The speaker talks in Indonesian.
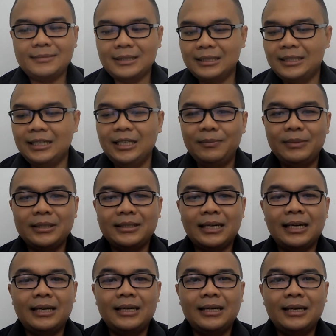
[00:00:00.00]
jadi
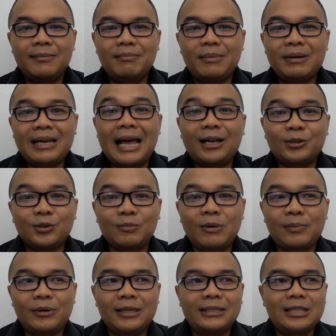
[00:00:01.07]
bisa langsung
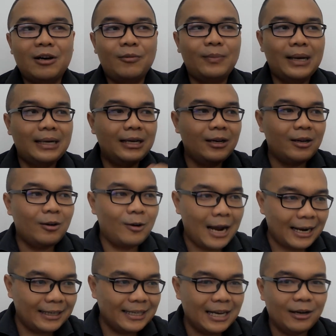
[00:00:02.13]
memperoleh jawaban oh
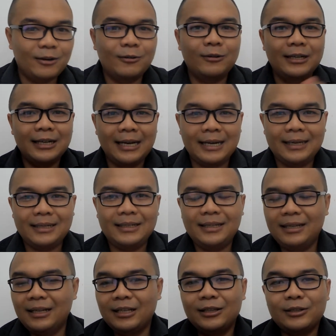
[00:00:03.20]
ada oh enggak
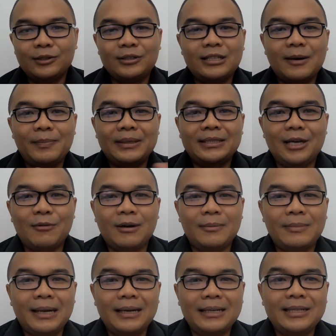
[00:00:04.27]
terus dapat
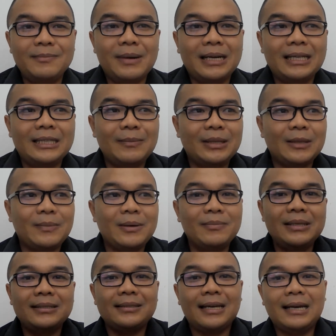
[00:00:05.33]
jawaban di mana teman-teman
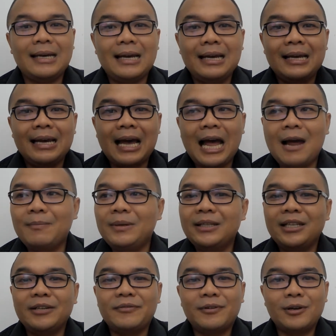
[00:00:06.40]
bisa
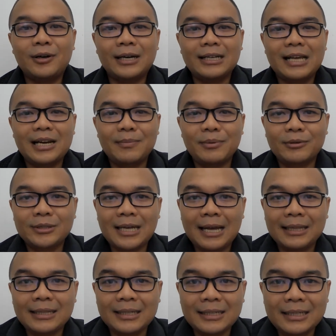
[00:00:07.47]
update info locker dari
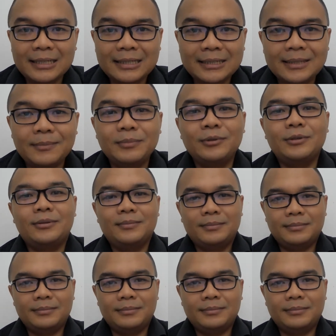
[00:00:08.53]
perusahaan tersebut